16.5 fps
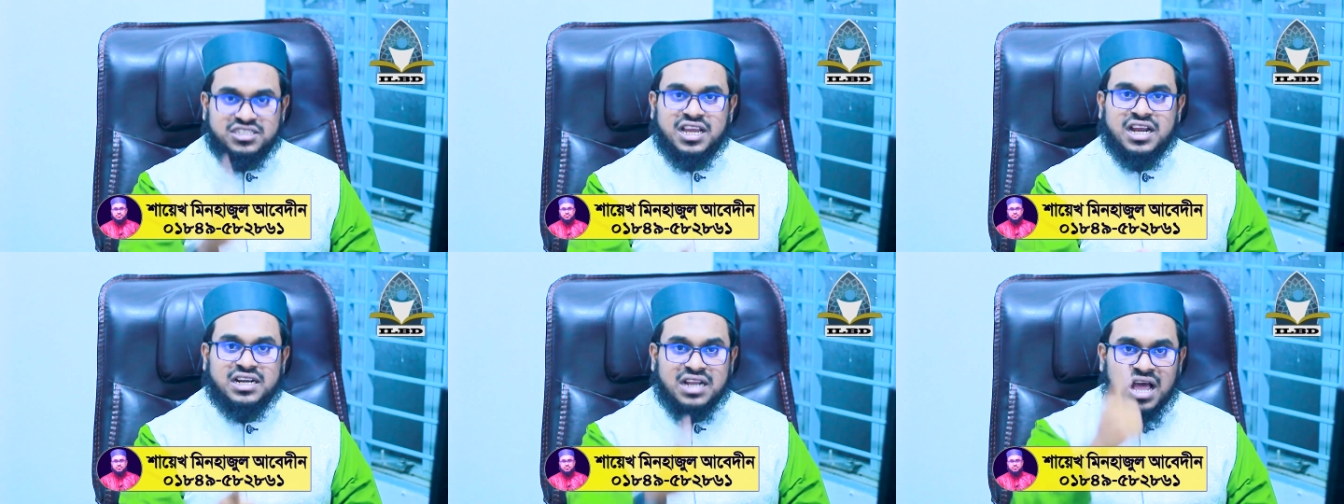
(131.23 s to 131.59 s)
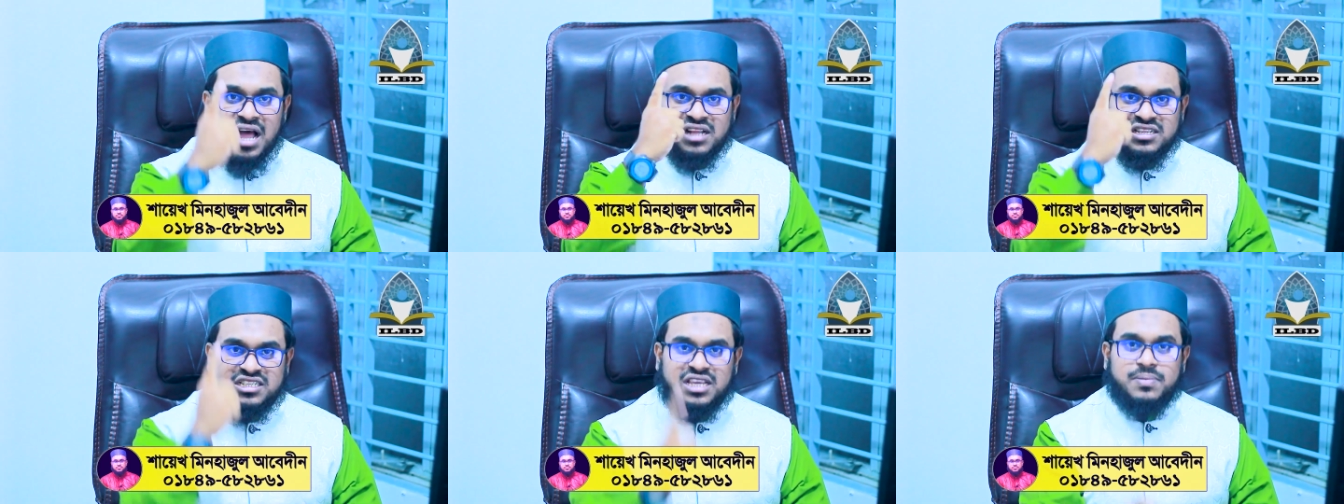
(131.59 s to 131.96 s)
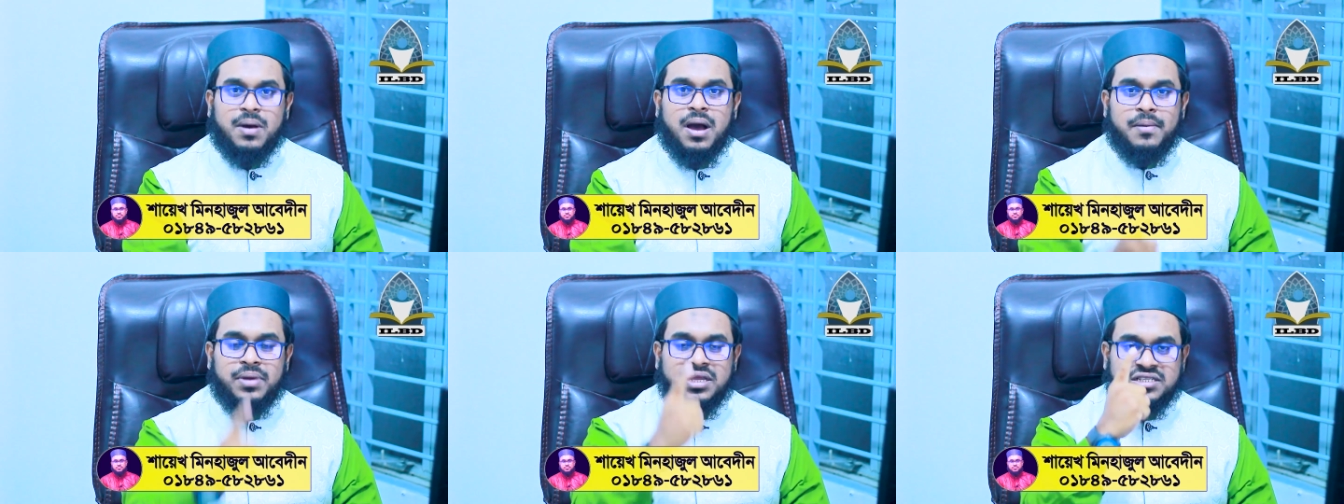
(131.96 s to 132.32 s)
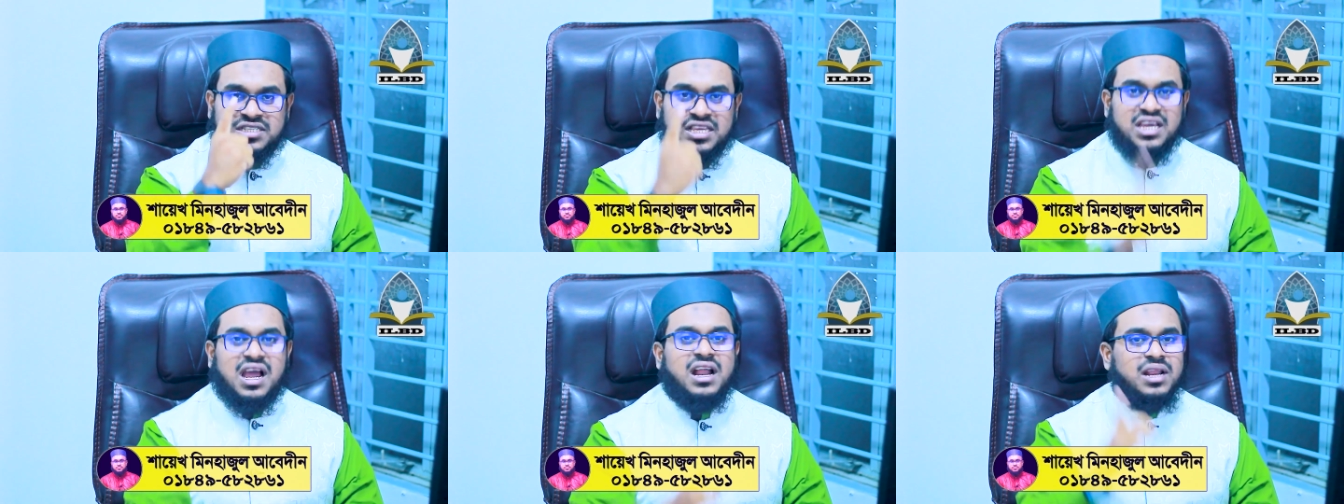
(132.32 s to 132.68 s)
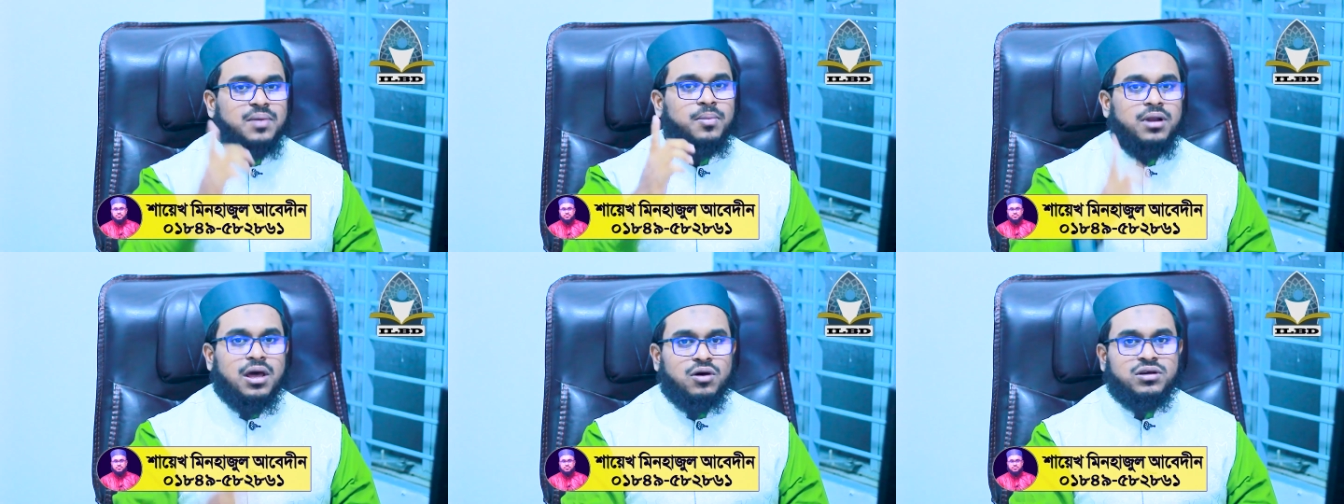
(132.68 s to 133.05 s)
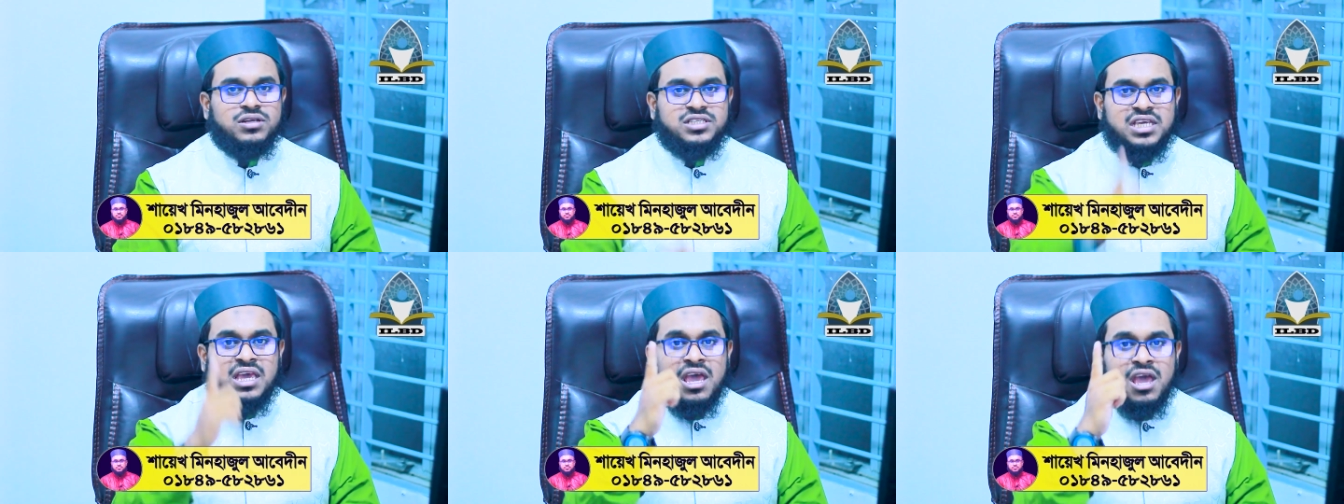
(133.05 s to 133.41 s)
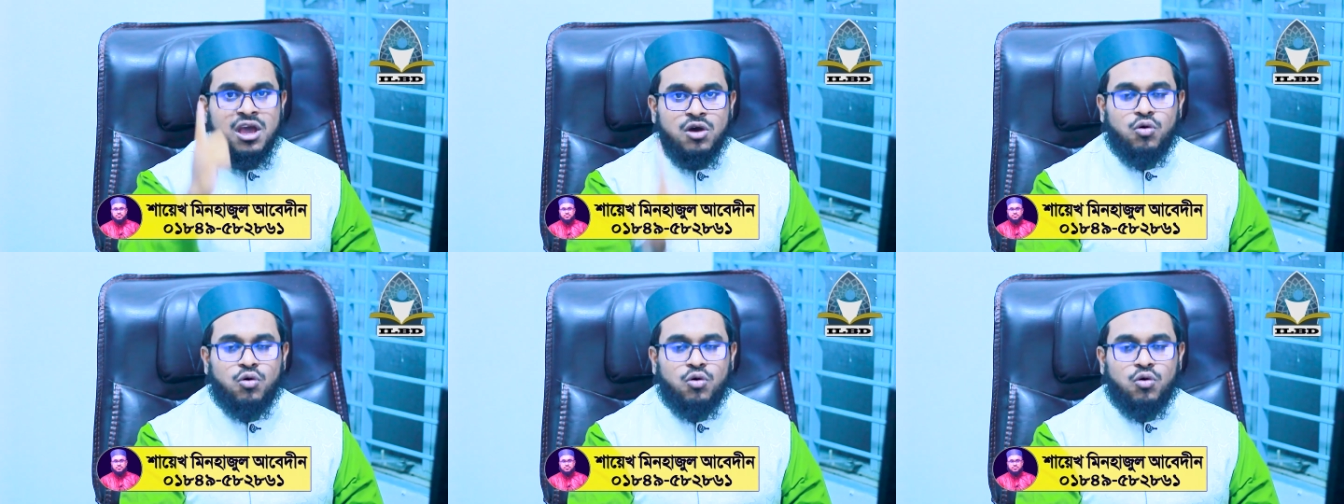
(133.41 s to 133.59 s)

যেটা যেভাবে যেখানে বলা হয়েছে